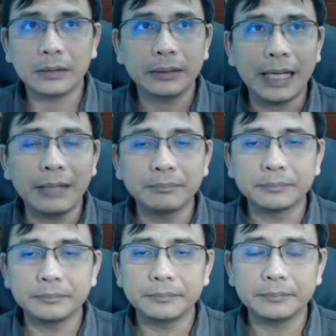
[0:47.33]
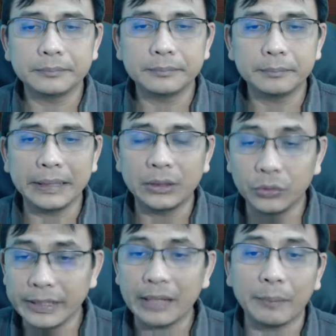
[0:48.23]
dalam
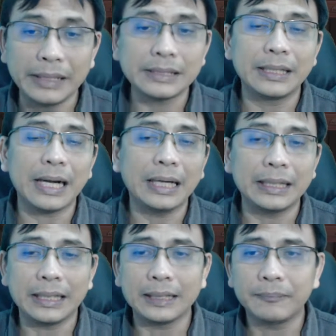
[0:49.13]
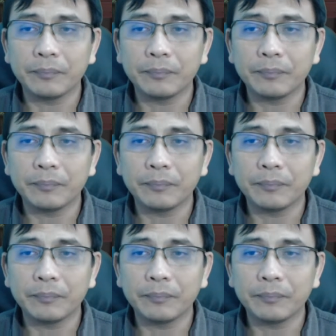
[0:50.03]
bentuknya yang paling sederhana,